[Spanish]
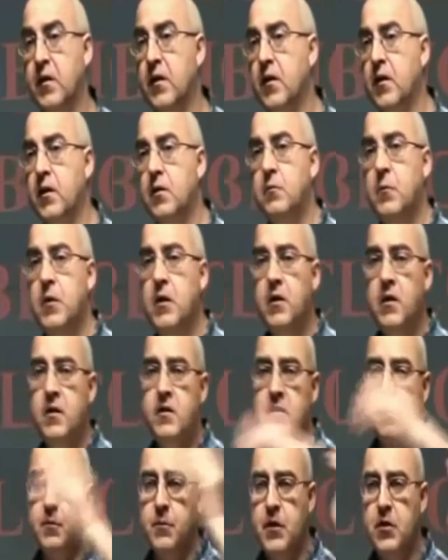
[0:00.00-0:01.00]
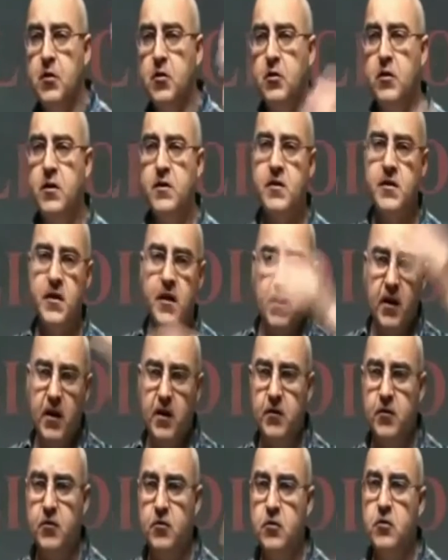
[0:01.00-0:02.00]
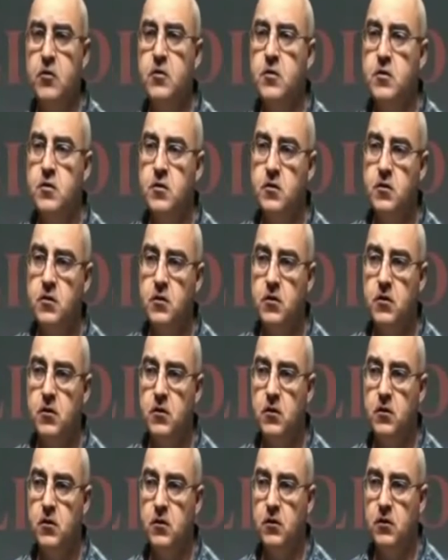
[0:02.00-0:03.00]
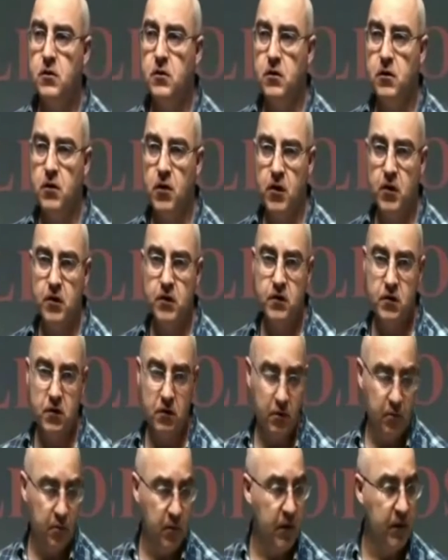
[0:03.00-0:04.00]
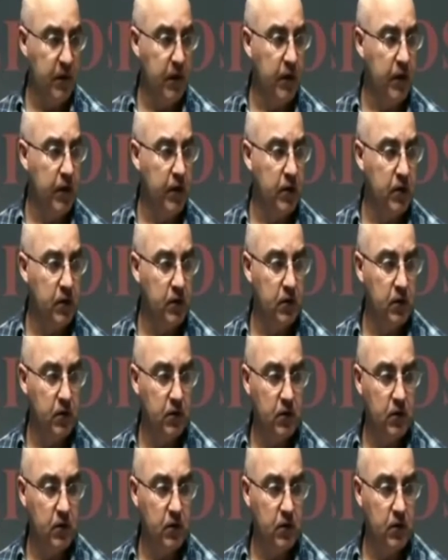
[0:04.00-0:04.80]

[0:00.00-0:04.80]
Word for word: que tienen miles de millones de años es mentira.